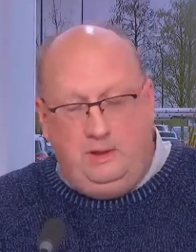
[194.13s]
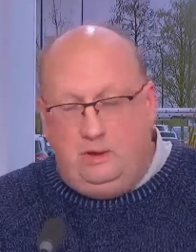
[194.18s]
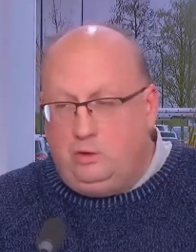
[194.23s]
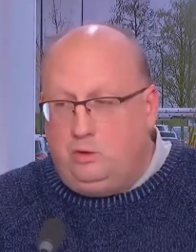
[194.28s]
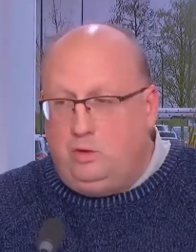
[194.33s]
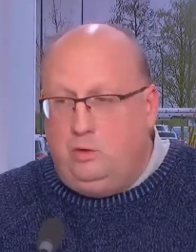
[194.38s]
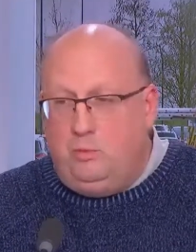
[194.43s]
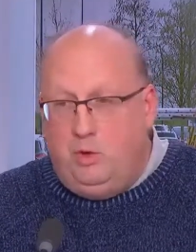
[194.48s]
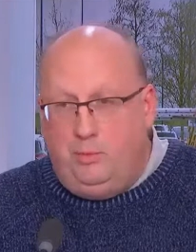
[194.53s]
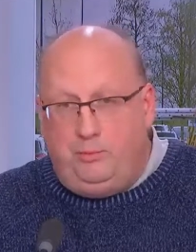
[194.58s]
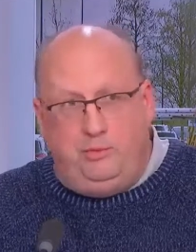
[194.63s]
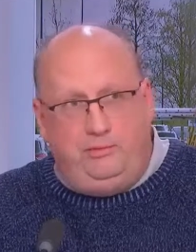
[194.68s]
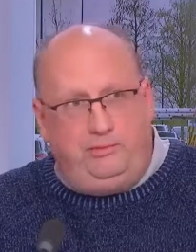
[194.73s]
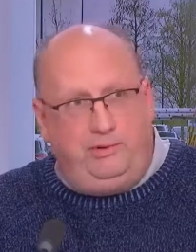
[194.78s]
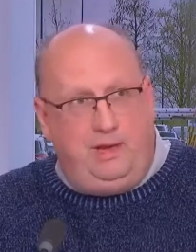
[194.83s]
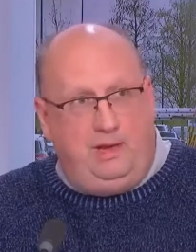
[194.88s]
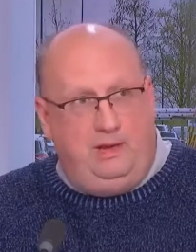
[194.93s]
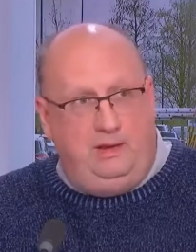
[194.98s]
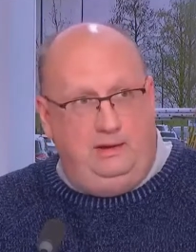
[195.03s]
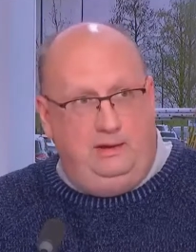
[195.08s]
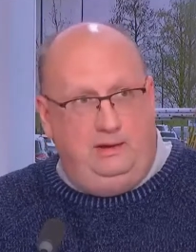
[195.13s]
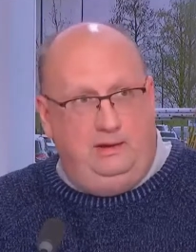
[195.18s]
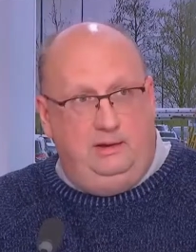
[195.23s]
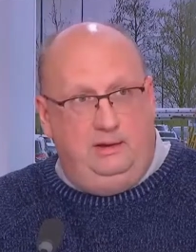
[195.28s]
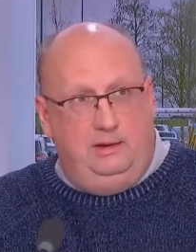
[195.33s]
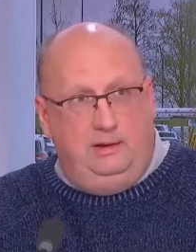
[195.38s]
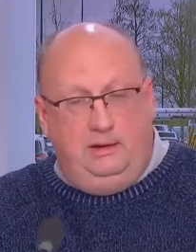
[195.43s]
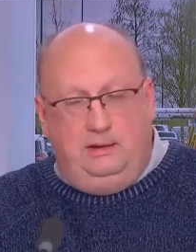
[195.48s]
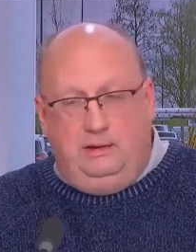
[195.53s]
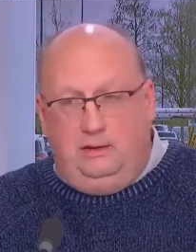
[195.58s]
Comment on peut faire C'est
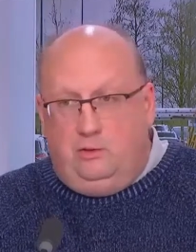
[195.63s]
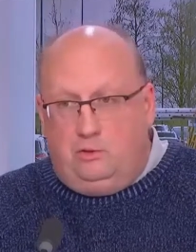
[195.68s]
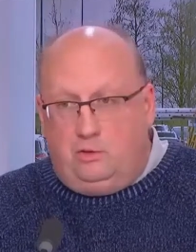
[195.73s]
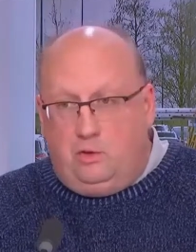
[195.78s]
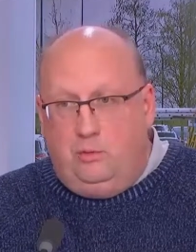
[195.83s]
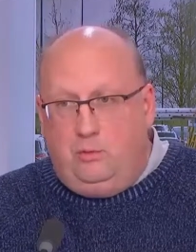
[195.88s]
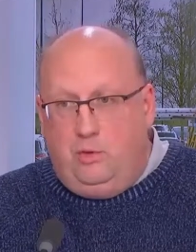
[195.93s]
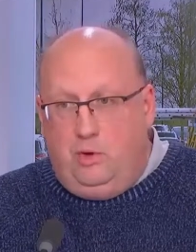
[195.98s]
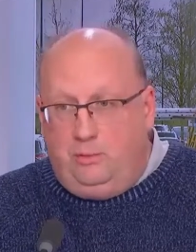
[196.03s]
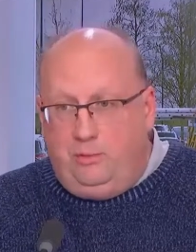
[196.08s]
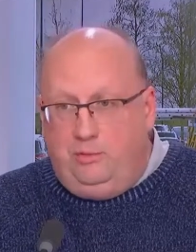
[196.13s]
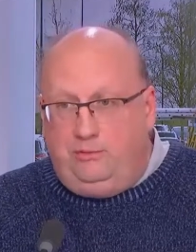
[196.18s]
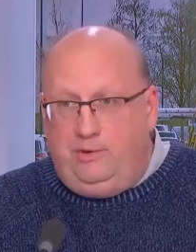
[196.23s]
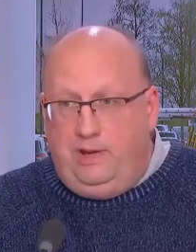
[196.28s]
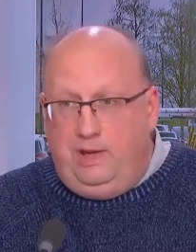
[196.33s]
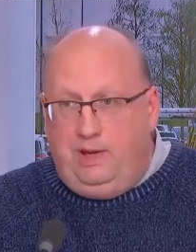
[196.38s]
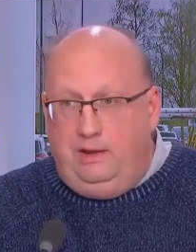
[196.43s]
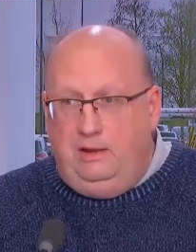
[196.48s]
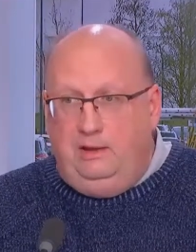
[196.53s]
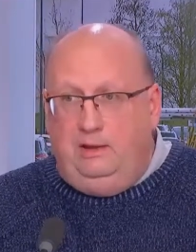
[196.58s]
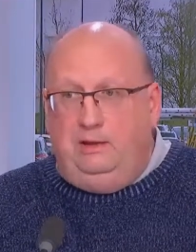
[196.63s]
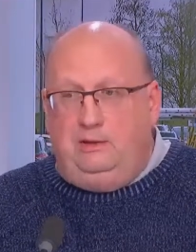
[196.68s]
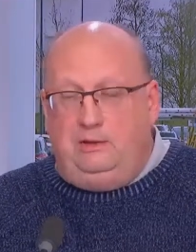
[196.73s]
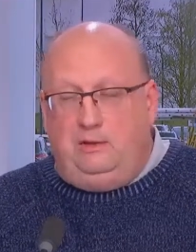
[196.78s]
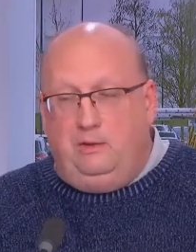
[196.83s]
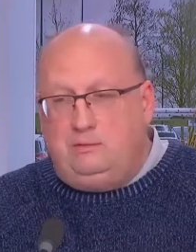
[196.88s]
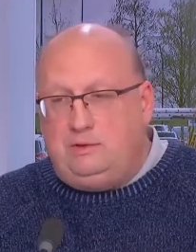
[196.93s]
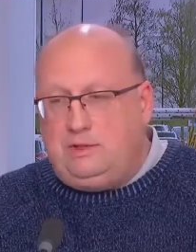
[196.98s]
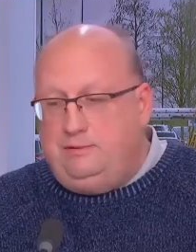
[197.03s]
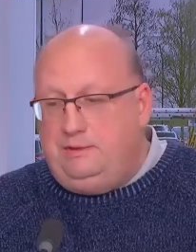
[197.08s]
sûr. Comment on peut faire quand
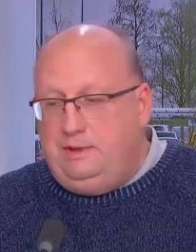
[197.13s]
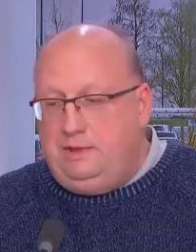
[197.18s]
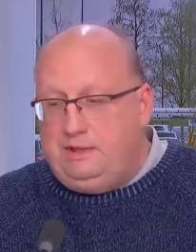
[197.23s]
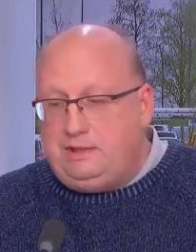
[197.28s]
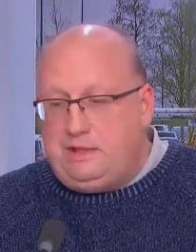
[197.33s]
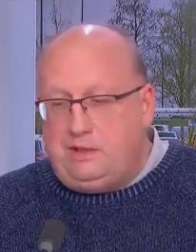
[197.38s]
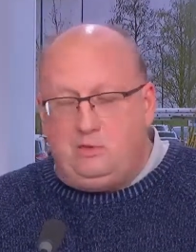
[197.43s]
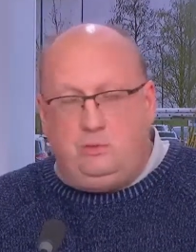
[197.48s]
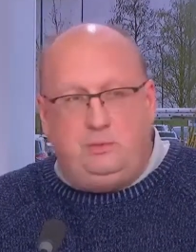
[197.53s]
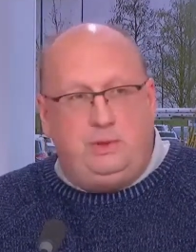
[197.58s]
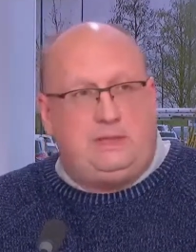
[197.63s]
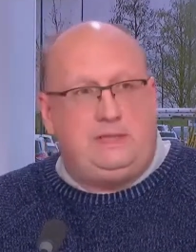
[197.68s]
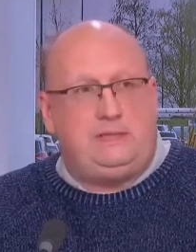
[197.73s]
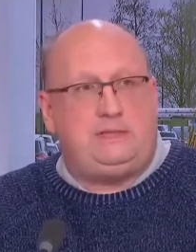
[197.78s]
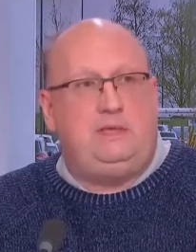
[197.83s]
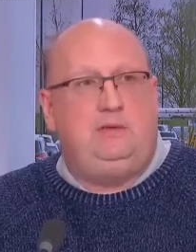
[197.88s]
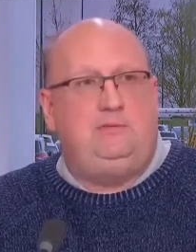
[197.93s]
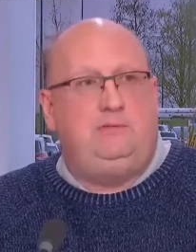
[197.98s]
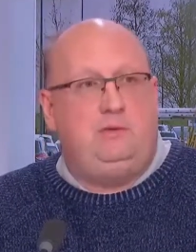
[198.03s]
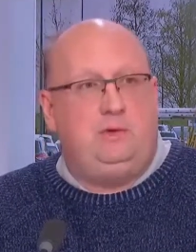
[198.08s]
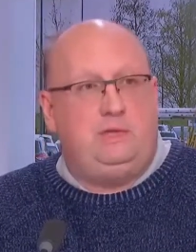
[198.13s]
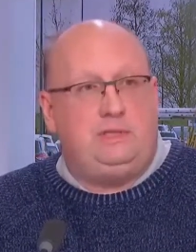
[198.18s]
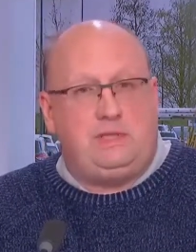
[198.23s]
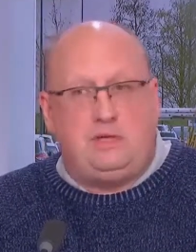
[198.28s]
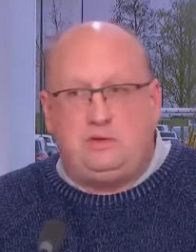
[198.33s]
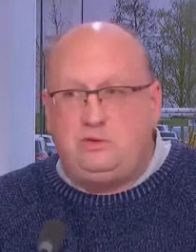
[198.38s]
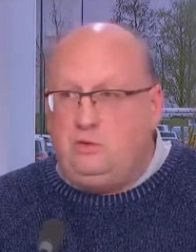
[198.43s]
vous avez des agents, bah, qu'est-ce qu'ils font les agents au bout